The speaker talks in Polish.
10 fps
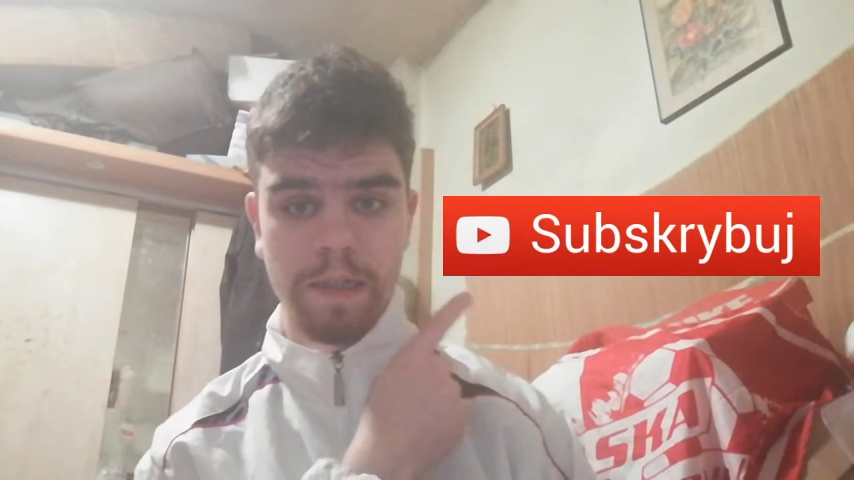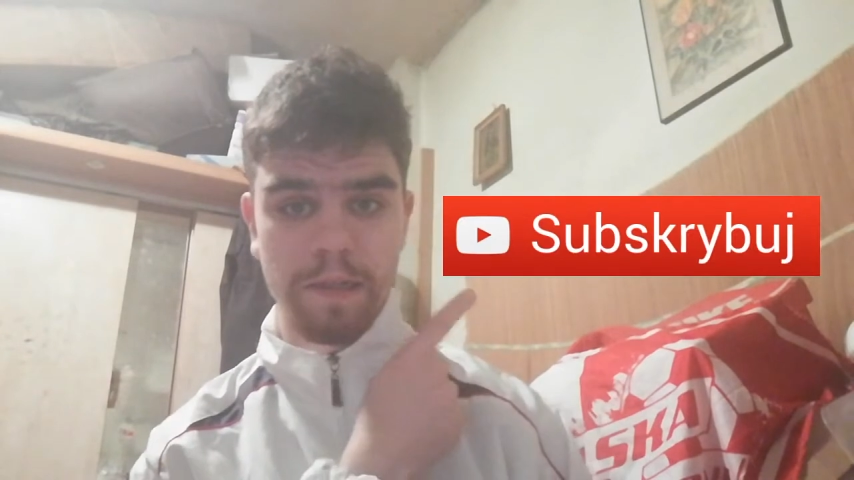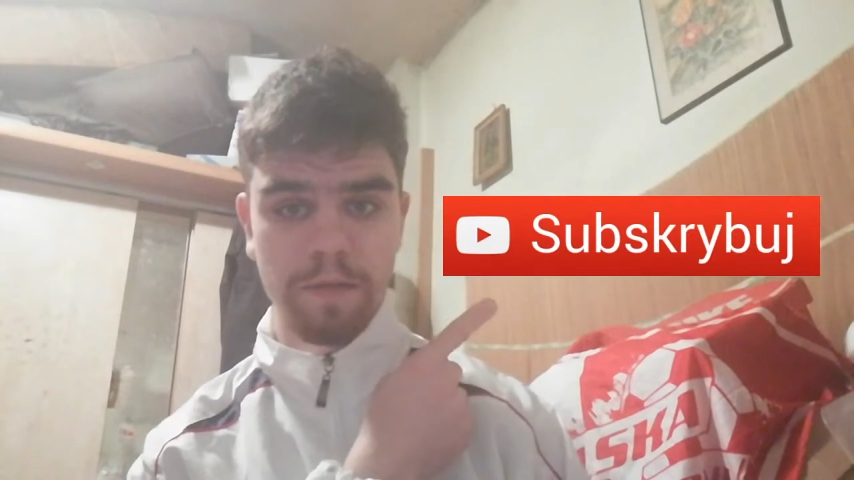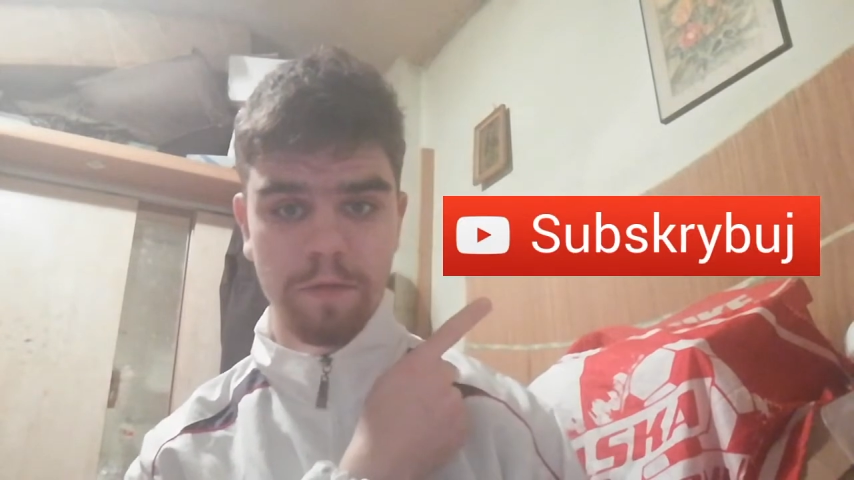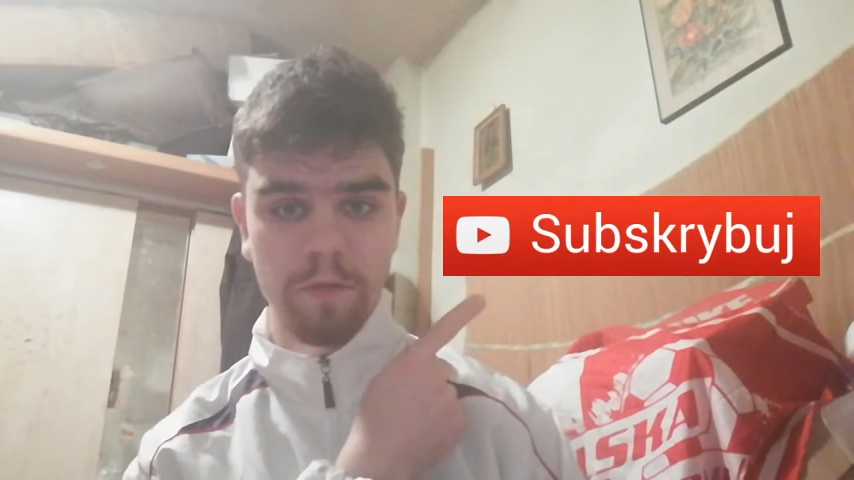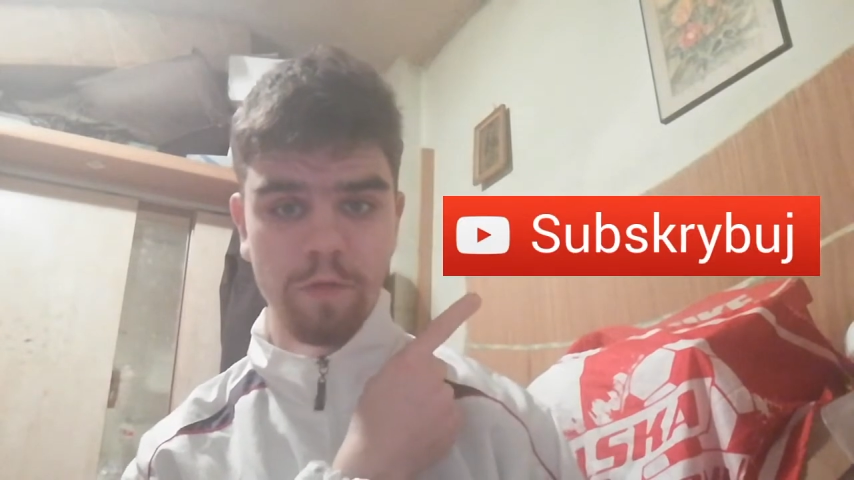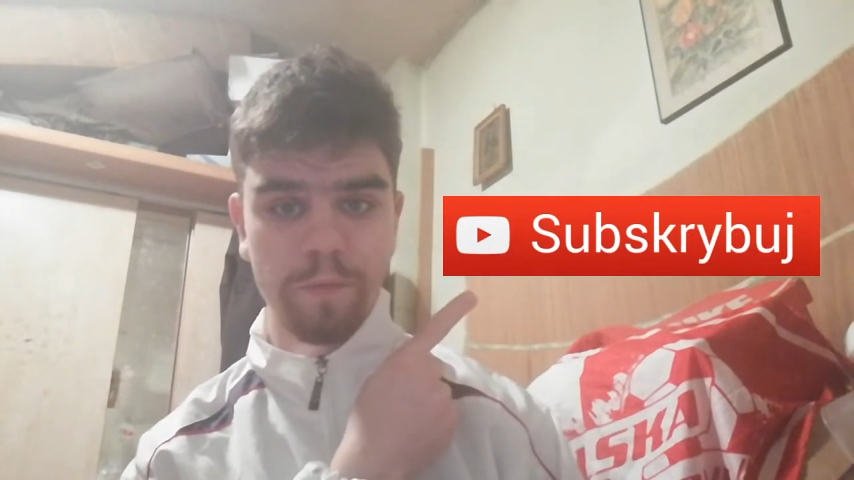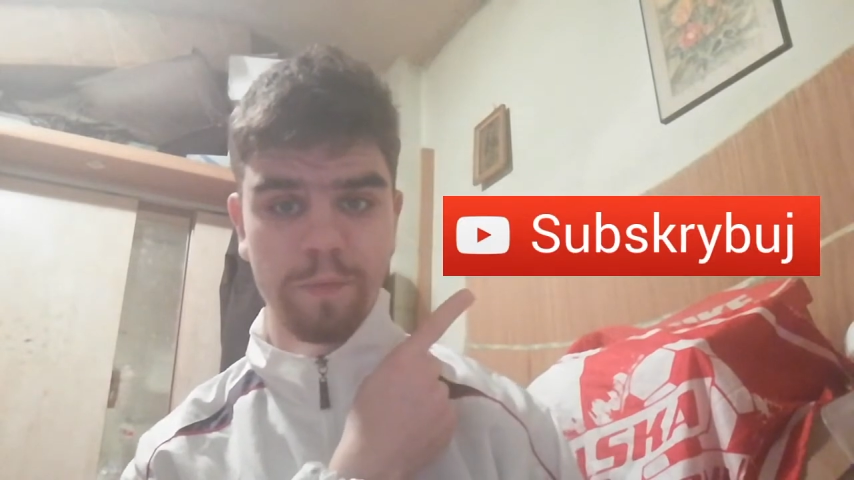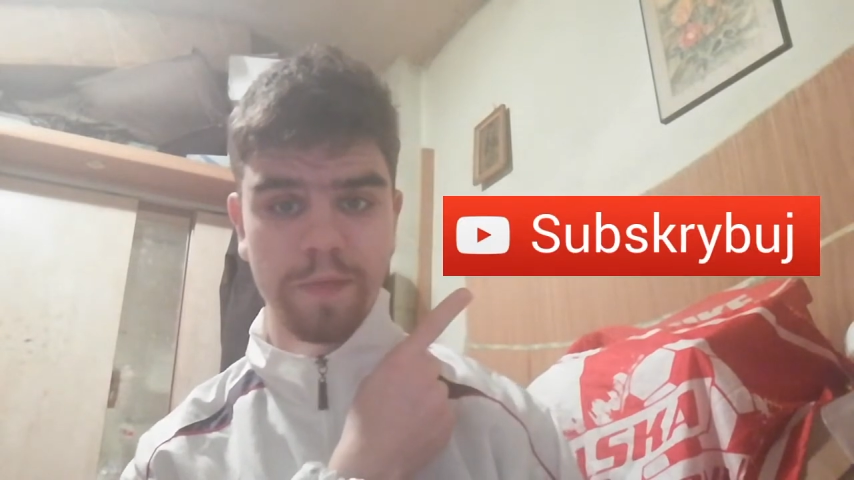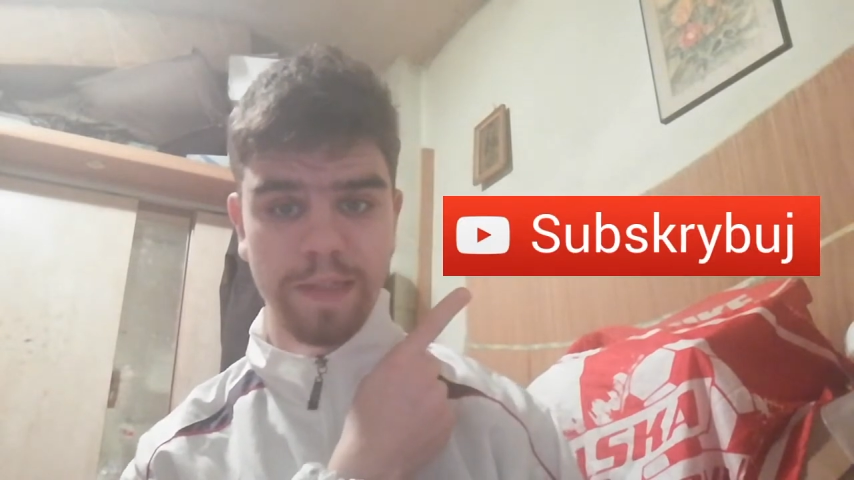
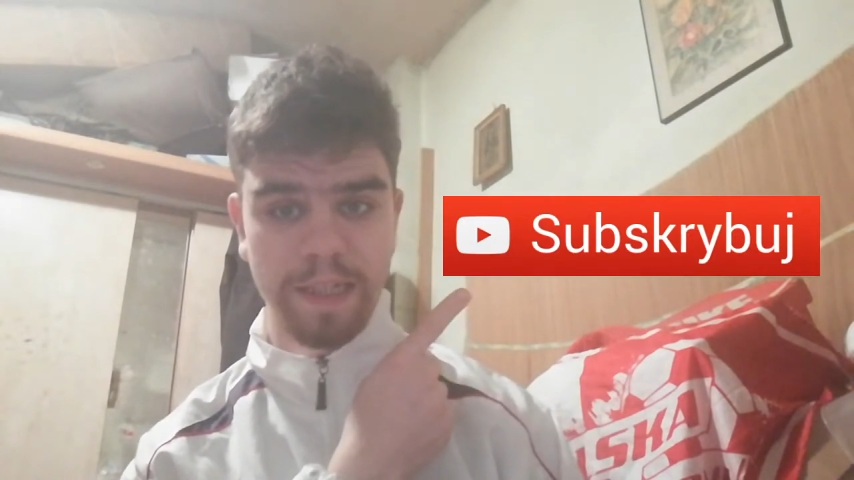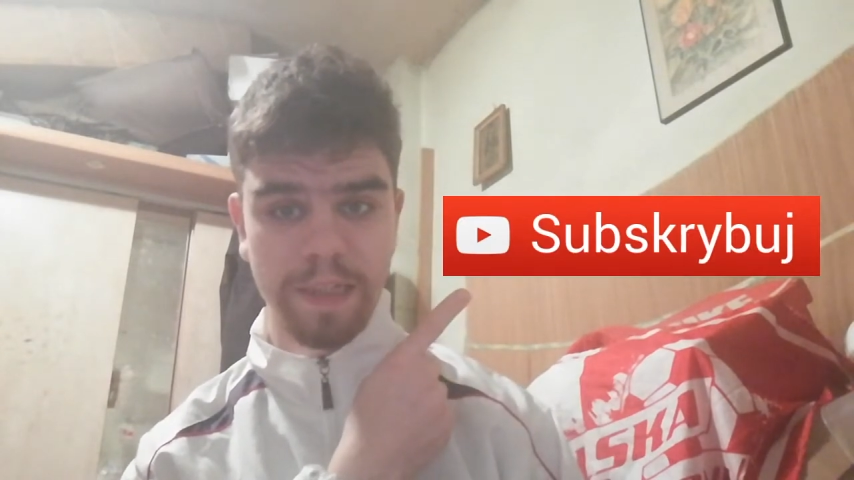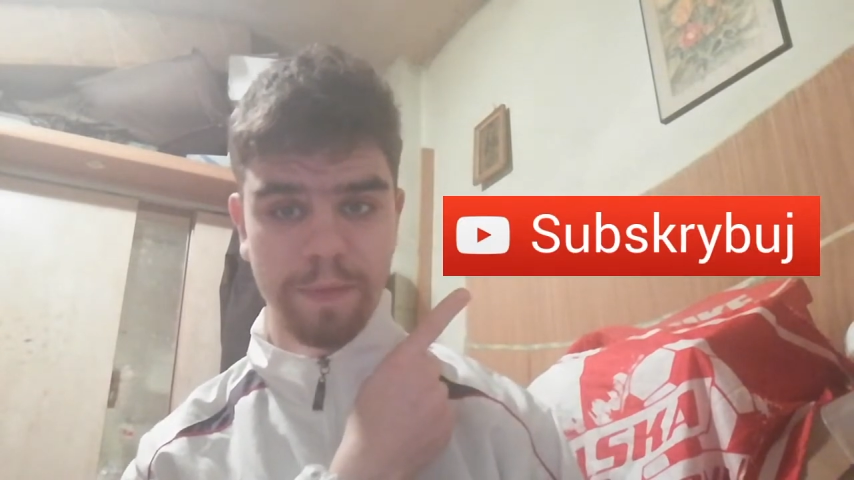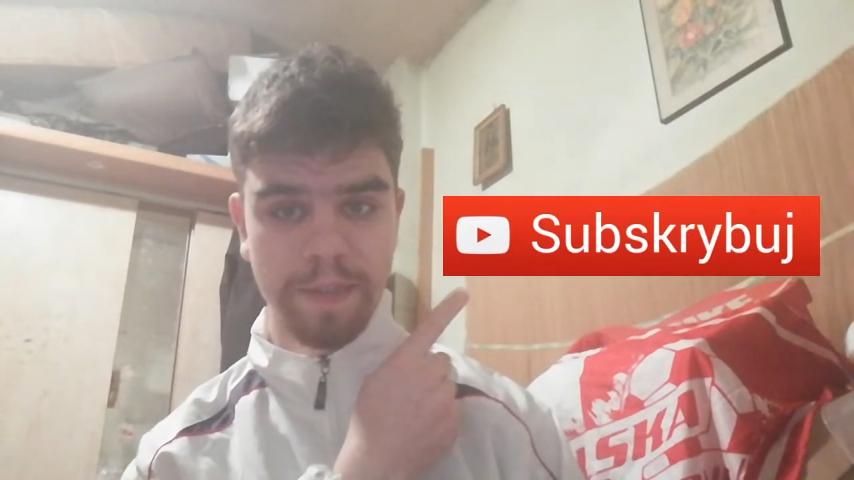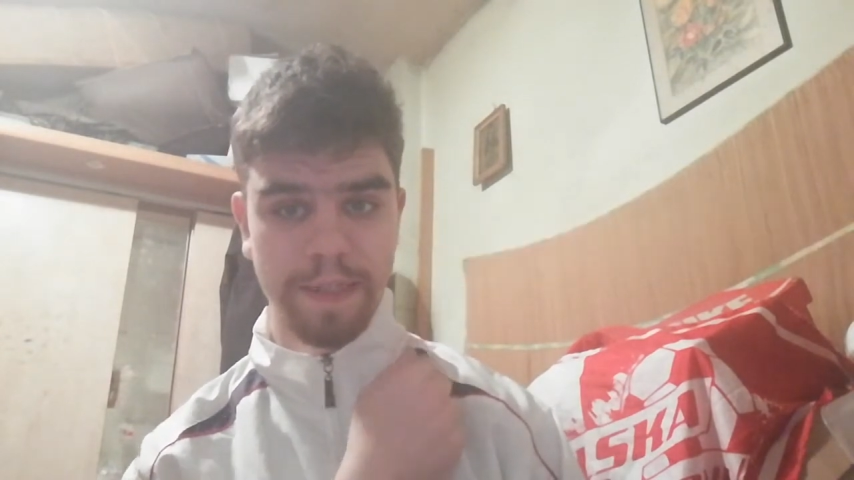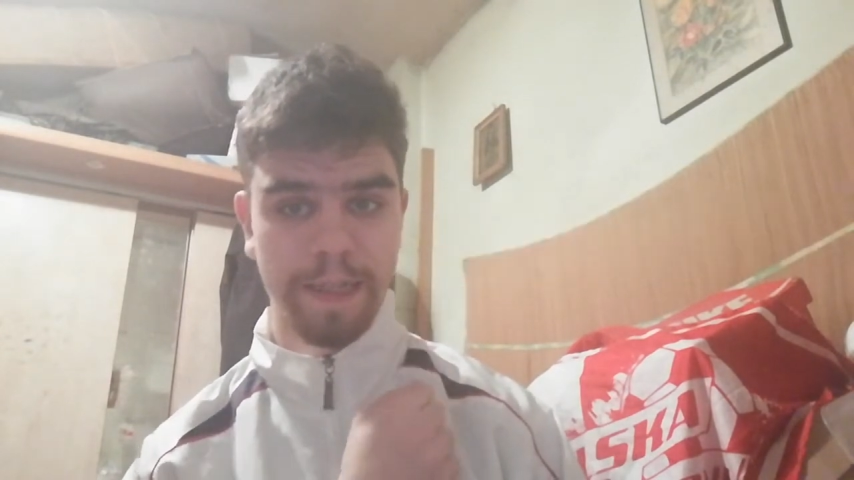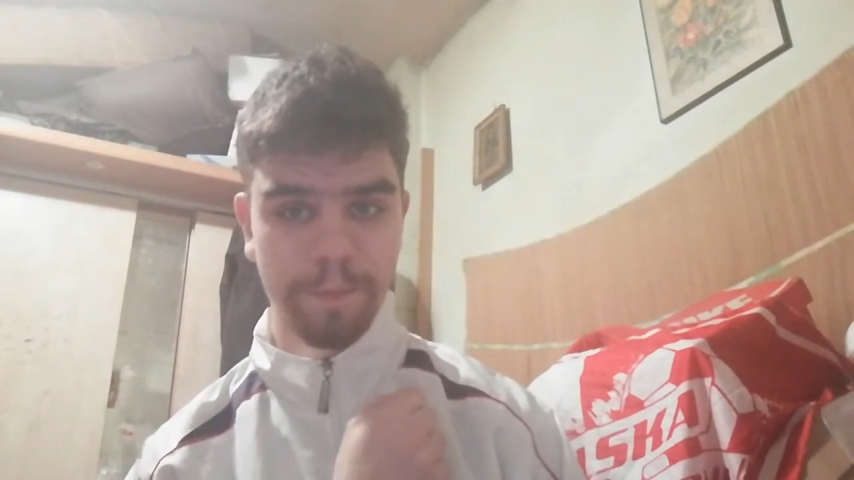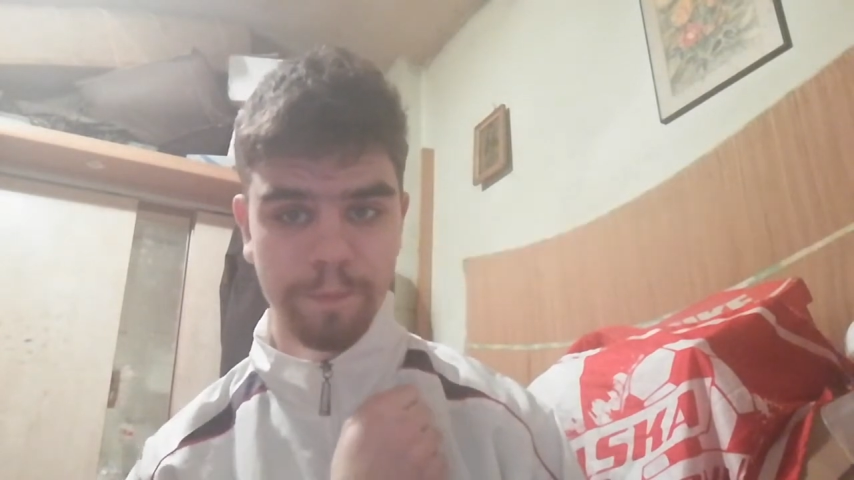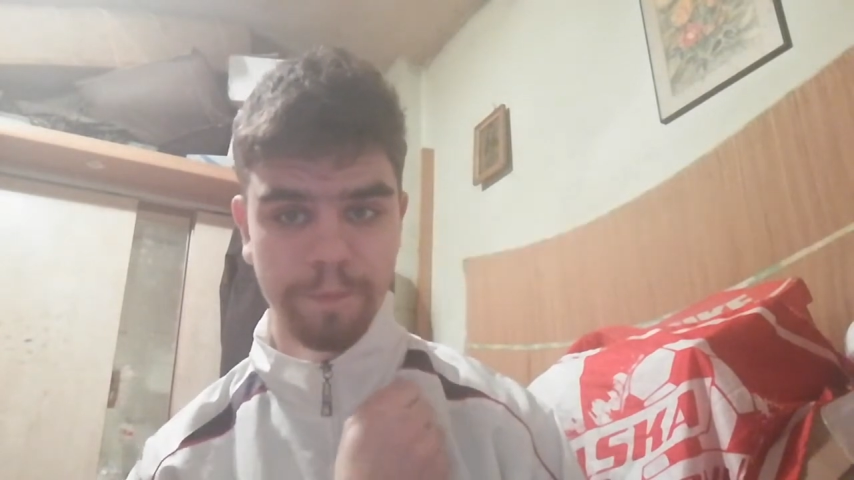subskrypcję,